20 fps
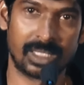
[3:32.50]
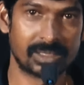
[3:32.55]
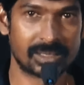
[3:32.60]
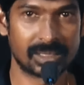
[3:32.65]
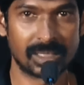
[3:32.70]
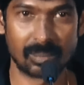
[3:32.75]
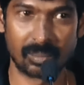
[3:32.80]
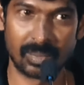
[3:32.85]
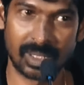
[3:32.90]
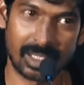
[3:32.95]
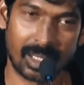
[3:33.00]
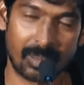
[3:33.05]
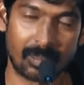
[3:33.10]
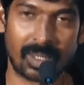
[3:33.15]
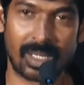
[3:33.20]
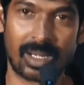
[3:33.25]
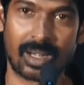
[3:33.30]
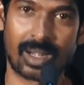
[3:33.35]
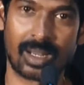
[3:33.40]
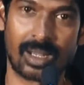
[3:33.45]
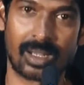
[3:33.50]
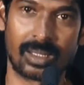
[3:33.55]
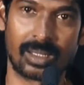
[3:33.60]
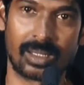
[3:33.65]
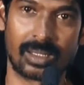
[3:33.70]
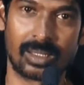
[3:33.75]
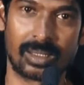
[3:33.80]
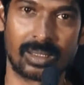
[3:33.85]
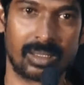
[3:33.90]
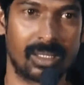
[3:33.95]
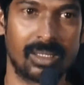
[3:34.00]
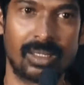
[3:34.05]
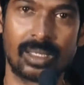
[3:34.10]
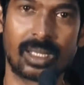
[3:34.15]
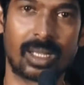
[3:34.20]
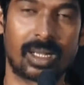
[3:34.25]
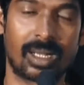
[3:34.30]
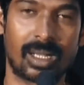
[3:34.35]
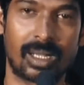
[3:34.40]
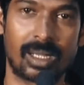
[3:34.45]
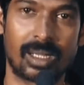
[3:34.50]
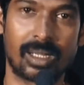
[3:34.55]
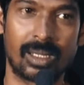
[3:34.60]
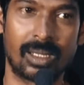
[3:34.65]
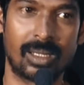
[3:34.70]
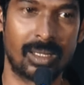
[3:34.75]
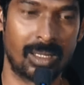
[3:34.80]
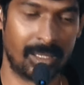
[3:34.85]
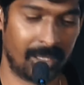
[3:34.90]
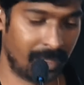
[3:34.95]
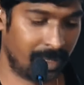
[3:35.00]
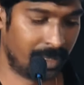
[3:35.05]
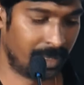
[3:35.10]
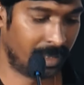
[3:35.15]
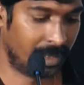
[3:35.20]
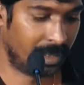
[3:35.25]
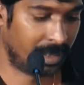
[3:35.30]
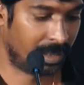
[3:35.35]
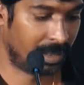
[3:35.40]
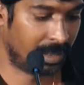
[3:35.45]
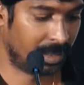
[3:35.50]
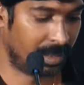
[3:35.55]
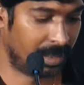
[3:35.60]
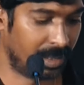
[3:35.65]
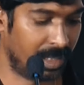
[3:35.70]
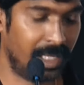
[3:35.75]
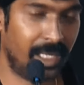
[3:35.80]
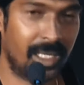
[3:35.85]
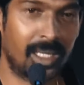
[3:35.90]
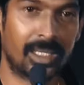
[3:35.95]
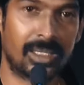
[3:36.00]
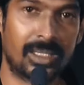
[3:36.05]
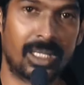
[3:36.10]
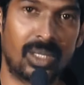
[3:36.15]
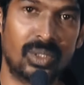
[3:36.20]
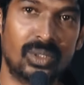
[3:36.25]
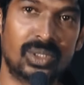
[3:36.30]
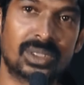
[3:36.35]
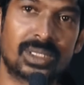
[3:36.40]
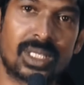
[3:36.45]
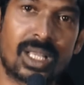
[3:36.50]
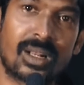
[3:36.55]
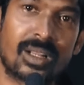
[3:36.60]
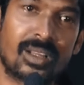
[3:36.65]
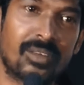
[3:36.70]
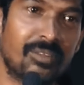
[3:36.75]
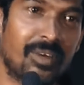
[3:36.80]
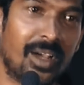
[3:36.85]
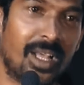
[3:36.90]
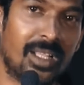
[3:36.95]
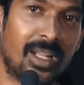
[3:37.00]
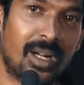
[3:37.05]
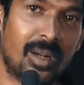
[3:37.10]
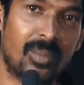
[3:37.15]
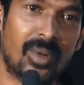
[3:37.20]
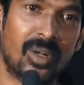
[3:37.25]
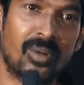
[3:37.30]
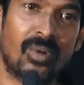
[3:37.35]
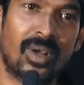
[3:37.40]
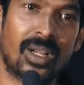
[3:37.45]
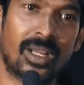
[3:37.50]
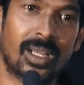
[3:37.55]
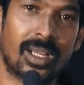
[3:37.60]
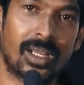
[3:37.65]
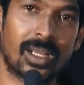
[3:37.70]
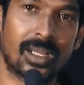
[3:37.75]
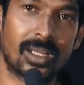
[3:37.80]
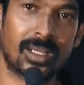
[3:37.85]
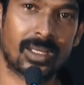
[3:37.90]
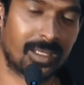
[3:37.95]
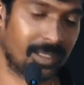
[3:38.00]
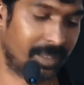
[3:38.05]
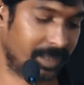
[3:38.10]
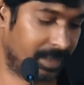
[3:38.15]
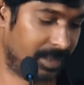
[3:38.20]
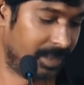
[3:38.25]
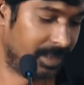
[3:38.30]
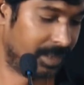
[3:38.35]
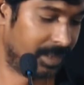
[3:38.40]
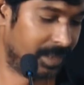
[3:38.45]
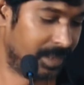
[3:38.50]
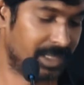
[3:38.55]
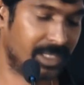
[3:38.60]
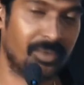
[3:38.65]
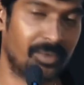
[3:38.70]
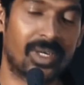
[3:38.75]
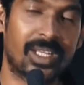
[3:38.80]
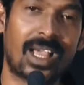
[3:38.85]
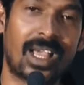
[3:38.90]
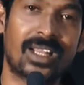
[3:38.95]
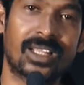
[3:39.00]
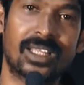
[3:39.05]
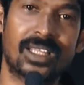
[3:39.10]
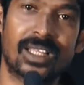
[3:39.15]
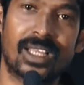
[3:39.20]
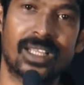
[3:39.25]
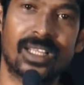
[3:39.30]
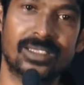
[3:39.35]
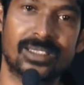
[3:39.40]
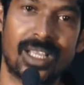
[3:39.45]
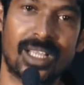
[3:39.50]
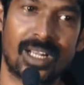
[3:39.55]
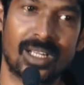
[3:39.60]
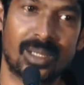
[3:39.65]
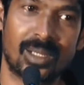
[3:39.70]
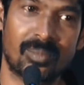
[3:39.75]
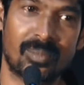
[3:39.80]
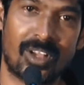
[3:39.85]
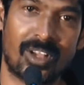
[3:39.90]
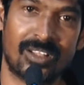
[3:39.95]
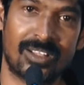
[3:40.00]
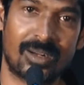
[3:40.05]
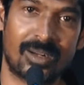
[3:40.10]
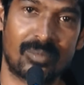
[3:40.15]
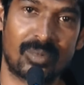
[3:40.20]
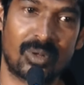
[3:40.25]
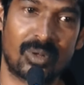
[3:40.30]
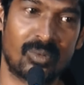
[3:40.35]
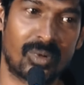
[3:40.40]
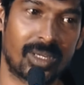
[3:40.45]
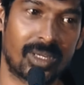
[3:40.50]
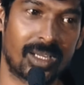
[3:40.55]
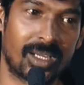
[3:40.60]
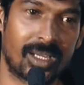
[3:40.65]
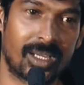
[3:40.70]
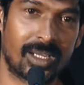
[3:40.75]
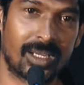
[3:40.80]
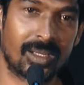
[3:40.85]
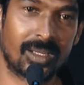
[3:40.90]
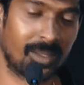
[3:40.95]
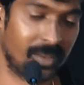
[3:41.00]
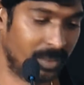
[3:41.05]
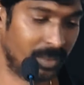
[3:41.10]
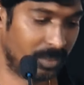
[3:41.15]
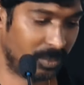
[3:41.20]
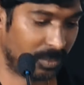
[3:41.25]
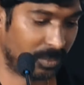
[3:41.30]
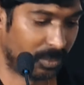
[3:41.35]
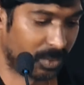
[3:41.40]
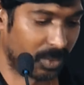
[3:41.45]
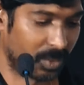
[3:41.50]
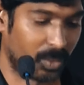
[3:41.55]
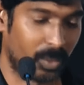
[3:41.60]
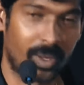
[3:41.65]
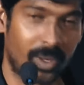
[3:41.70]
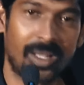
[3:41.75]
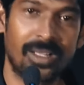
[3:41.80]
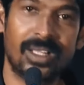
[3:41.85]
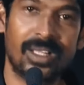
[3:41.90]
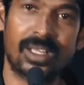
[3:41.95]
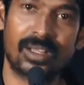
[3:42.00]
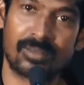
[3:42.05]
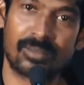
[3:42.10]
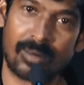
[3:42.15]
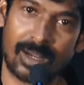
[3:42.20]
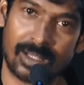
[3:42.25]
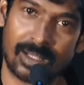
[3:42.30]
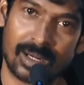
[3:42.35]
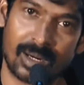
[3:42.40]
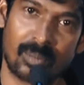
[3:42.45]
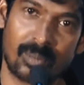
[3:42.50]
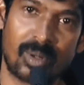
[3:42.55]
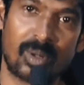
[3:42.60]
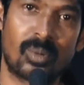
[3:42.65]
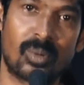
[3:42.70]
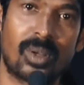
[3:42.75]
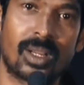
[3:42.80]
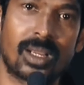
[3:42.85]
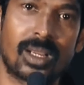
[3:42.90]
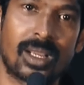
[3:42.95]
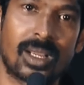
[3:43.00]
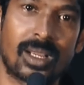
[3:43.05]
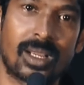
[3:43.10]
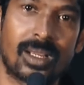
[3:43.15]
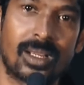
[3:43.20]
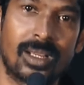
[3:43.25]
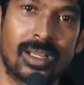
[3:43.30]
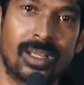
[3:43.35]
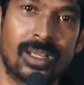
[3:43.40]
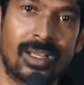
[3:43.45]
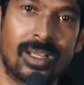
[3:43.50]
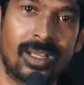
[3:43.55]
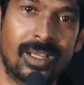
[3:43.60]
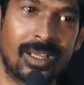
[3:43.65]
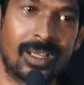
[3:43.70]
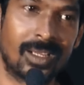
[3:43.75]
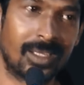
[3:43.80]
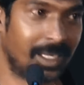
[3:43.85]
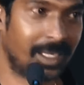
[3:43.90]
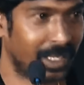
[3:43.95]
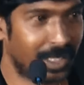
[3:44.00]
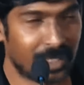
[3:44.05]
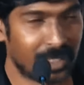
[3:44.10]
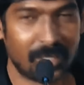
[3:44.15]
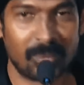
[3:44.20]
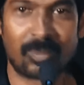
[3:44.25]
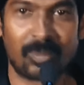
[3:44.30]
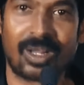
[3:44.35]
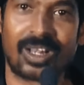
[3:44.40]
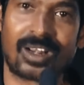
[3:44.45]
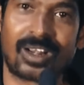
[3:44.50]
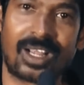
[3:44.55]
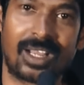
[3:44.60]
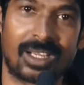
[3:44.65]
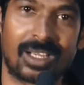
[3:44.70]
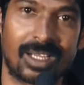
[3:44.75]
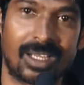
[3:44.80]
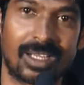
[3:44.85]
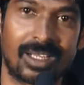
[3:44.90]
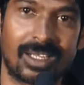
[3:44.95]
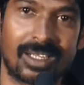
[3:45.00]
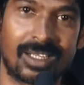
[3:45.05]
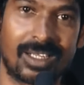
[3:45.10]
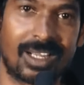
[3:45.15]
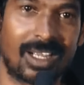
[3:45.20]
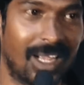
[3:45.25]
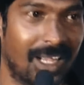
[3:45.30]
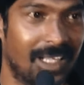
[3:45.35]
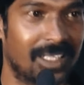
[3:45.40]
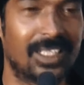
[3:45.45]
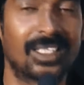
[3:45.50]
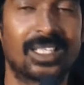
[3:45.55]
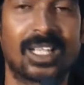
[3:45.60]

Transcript: எஸ் தம்பி நான் பண்ணுறேன் எதுக்கண்ண நீங்கள் தனுஷ் சாருக்கு ஃபாதராக பண்ணுவாங்க சிவகார்த்திகேயன் சாருக்கு ஃபாதராக பண்ணுவாங்க ஒரு குழந்தைக்கு ஃபாதராக பண்ணுவாங்க எனக்கு பண்ணுறாங்க அதுக்கு